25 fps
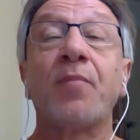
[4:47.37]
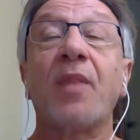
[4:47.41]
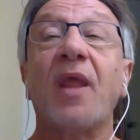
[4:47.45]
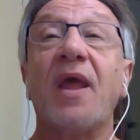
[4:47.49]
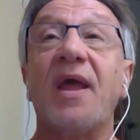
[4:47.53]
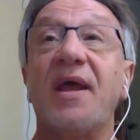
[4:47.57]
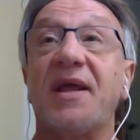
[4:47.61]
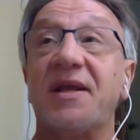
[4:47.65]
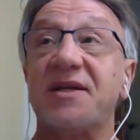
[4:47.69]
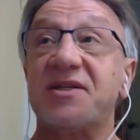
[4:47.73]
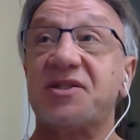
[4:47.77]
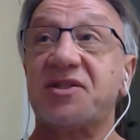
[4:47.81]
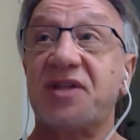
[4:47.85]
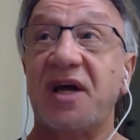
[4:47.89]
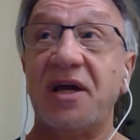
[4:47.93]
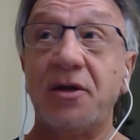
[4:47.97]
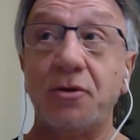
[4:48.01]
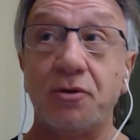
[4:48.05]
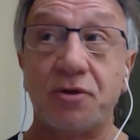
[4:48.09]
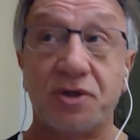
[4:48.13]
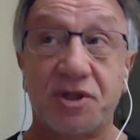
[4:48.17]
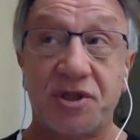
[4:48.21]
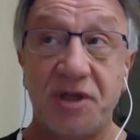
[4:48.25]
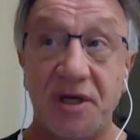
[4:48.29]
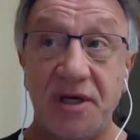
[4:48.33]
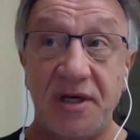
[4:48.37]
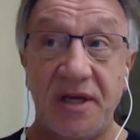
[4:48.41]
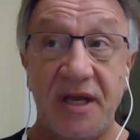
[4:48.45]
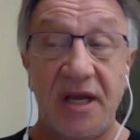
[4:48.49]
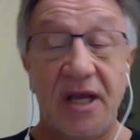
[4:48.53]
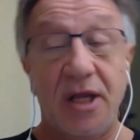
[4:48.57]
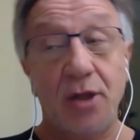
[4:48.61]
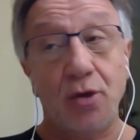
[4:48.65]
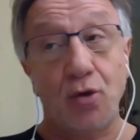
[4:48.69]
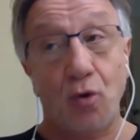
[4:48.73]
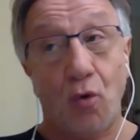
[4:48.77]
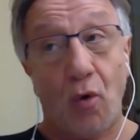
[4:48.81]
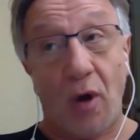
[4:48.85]
e che stanno
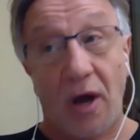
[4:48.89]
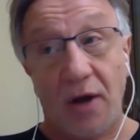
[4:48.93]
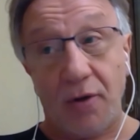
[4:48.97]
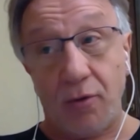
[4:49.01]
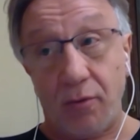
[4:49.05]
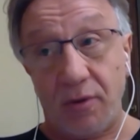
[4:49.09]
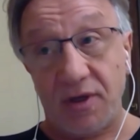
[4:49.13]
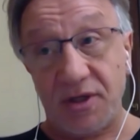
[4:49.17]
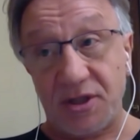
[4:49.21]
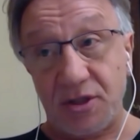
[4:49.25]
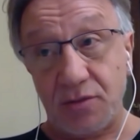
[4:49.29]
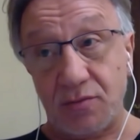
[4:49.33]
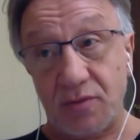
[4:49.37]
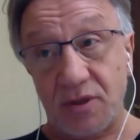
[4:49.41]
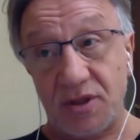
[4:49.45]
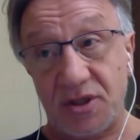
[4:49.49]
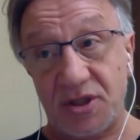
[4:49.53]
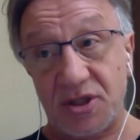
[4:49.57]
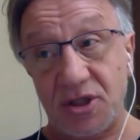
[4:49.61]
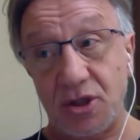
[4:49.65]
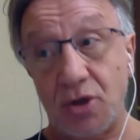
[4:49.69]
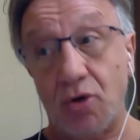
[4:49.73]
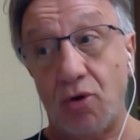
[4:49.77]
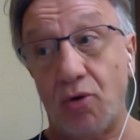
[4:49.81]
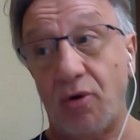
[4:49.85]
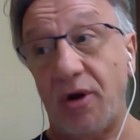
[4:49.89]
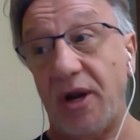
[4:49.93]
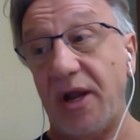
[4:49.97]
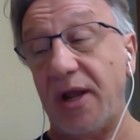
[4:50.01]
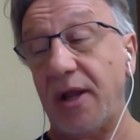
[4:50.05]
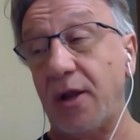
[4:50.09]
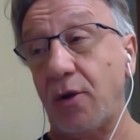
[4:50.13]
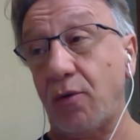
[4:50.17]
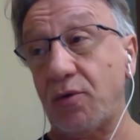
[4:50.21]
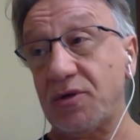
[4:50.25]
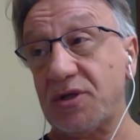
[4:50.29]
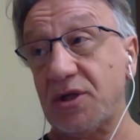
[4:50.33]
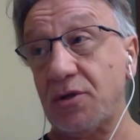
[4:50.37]
scegliendo o hanno una situazione in
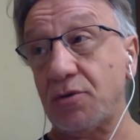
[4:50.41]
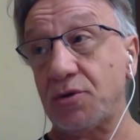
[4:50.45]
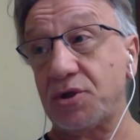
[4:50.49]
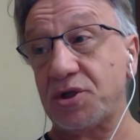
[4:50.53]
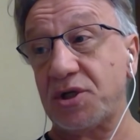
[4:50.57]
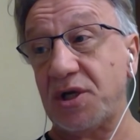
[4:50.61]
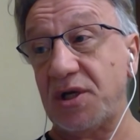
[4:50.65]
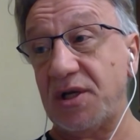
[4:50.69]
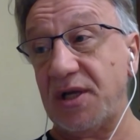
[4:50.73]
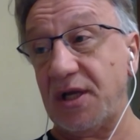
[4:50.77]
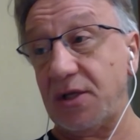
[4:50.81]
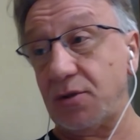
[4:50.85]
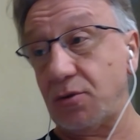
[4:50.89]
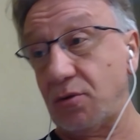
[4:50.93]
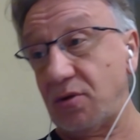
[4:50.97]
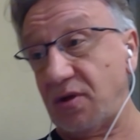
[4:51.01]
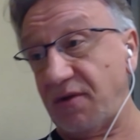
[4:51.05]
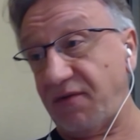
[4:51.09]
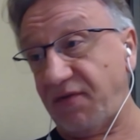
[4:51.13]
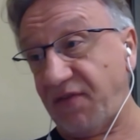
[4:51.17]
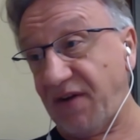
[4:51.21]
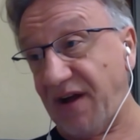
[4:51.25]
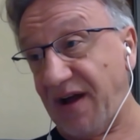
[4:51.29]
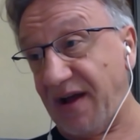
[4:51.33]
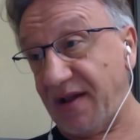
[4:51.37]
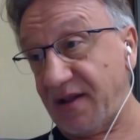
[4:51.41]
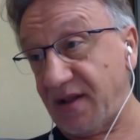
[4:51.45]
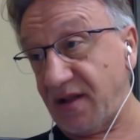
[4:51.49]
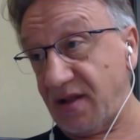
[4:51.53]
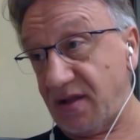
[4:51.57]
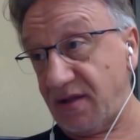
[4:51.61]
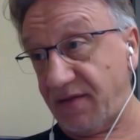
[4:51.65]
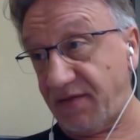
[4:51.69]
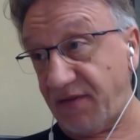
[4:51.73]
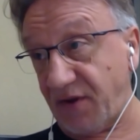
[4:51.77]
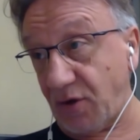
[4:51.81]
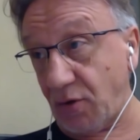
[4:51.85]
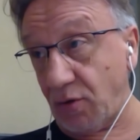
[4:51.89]
cui stanno scegliendo di, fa, di
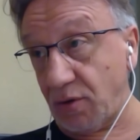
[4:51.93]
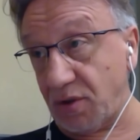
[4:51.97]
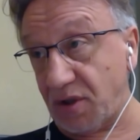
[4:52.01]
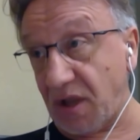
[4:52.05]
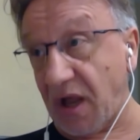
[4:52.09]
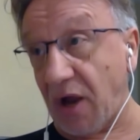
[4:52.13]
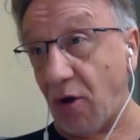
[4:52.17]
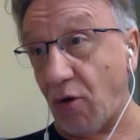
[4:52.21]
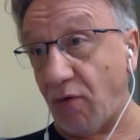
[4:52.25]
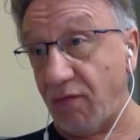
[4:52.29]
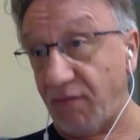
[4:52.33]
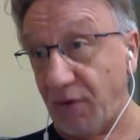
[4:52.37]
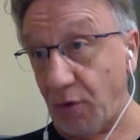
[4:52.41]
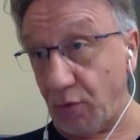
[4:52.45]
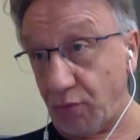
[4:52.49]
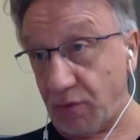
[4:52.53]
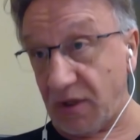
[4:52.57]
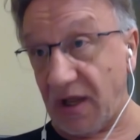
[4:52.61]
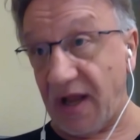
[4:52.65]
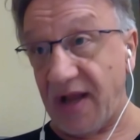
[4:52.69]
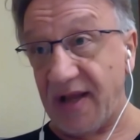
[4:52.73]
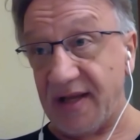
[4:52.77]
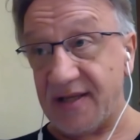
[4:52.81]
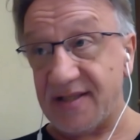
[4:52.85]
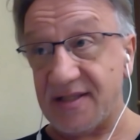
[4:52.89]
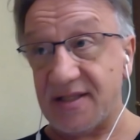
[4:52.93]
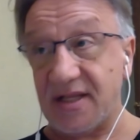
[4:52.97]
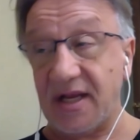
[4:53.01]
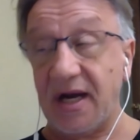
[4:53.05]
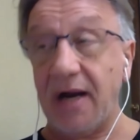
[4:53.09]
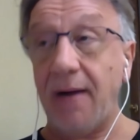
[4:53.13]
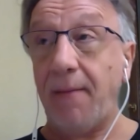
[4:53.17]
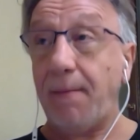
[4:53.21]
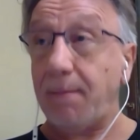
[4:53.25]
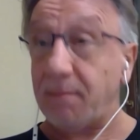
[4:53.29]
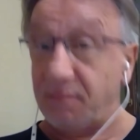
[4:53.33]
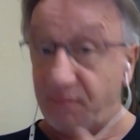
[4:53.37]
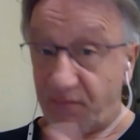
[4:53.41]
difficoltà con valuta estera,
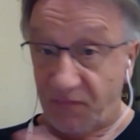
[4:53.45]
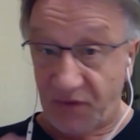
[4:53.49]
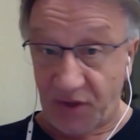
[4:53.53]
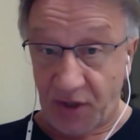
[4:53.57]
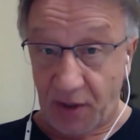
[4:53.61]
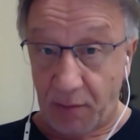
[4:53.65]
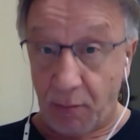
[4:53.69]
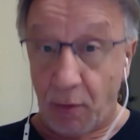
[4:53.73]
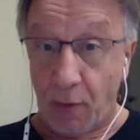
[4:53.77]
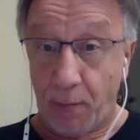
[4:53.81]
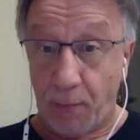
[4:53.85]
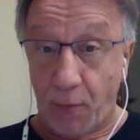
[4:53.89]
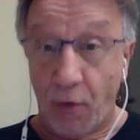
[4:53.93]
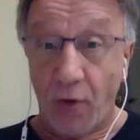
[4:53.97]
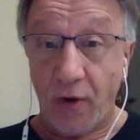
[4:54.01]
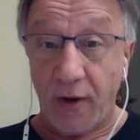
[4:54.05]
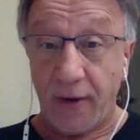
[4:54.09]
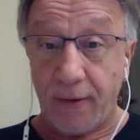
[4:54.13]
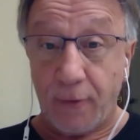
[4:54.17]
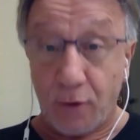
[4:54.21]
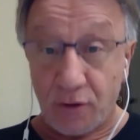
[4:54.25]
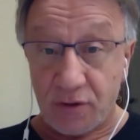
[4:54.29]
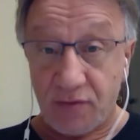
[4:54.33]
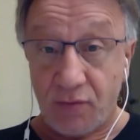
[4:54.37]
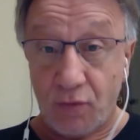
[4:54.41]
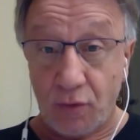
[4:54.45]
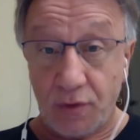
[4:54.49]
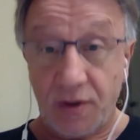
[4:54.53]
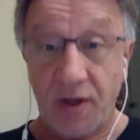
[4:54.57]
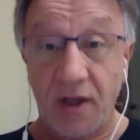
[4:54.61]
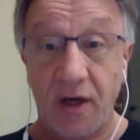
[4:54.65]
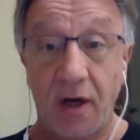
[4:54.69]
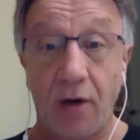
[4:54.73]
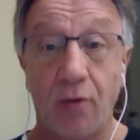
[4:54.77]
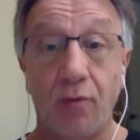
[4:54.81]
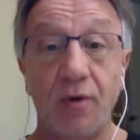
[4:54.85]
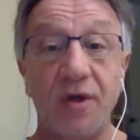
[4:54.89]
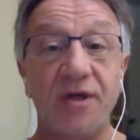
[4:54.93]
vedremo poi cosa vuol
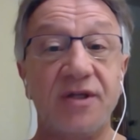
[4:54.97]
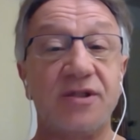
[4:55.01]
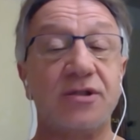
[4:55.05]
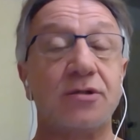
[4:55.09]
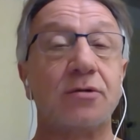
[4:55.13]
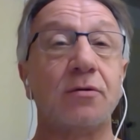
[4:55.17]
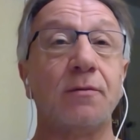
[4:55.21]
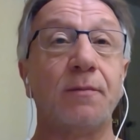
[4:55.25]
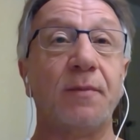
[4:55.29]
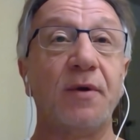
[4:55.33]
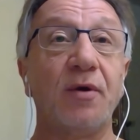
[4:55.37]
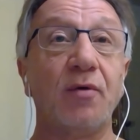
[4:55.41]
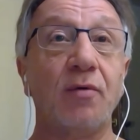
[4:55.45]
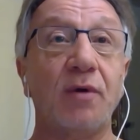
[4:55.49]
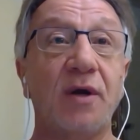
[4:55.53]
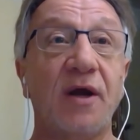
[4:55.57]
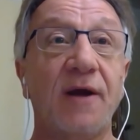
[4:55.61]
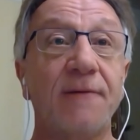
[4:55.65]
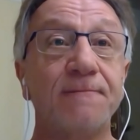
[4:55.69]
dire questo per un